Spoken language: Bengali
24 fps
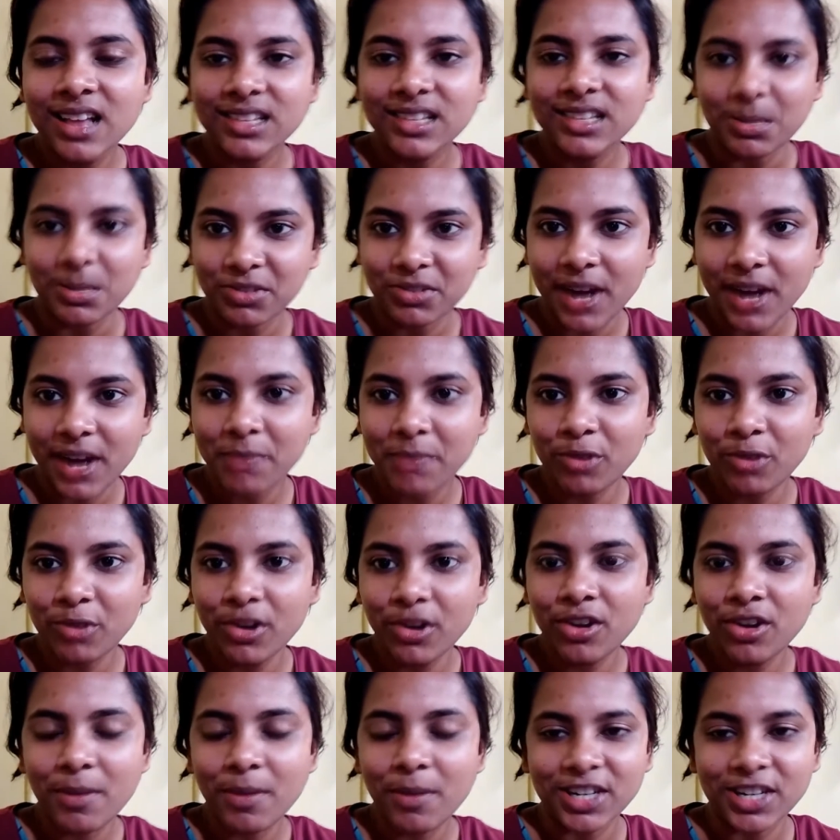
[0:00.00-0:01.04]
সাবস্ক্রাইব করে
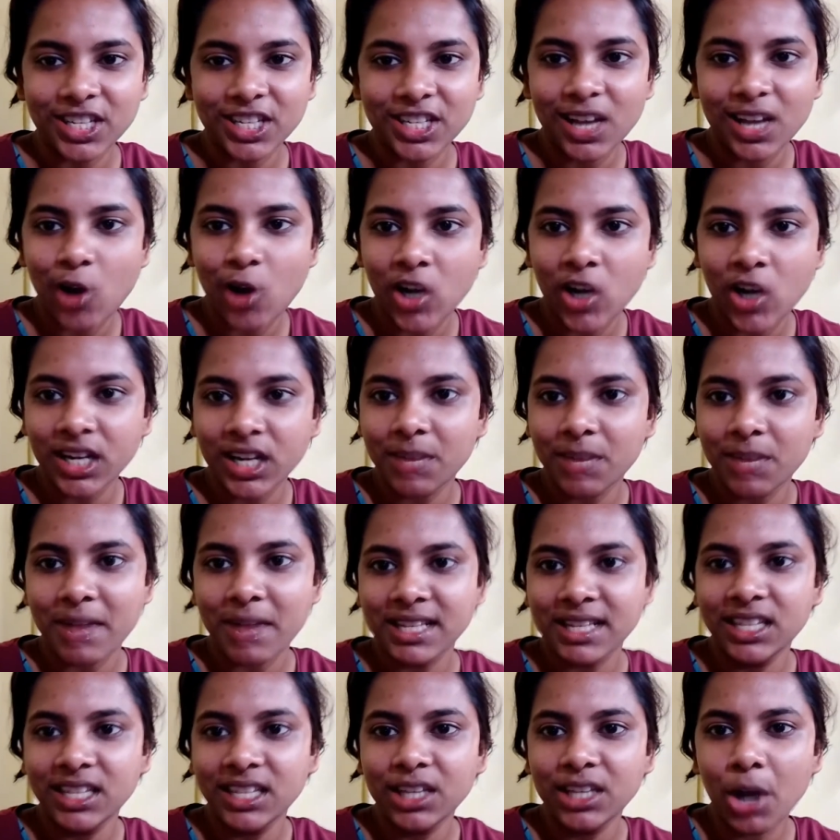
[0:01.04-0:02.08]
নিও পাশে থাকা ঘন্টাটা
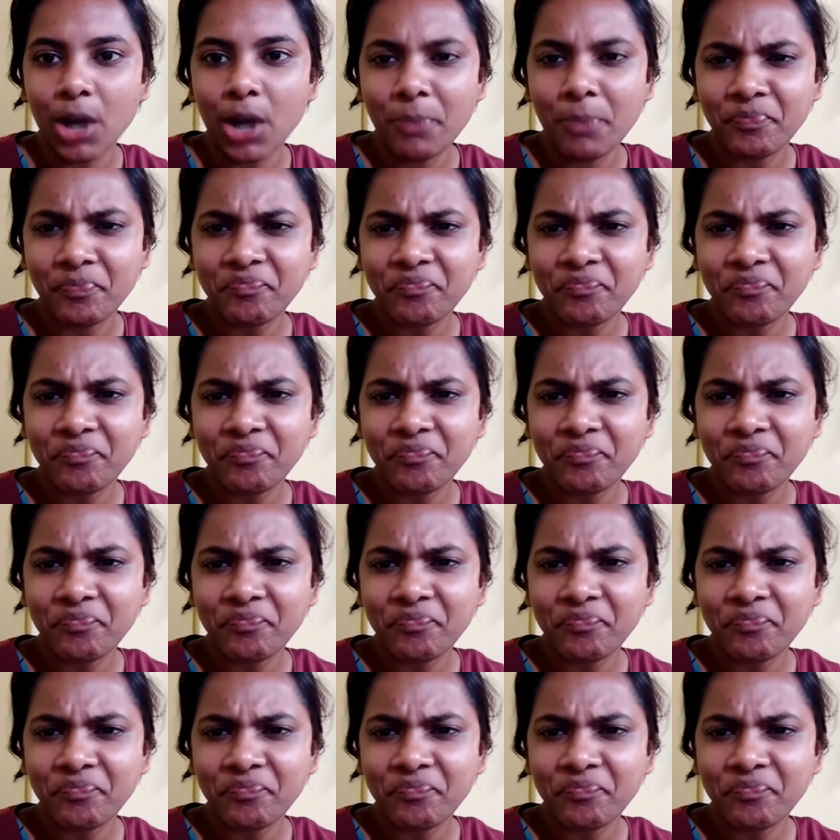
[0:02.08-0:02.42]
বাজিয়ে দিও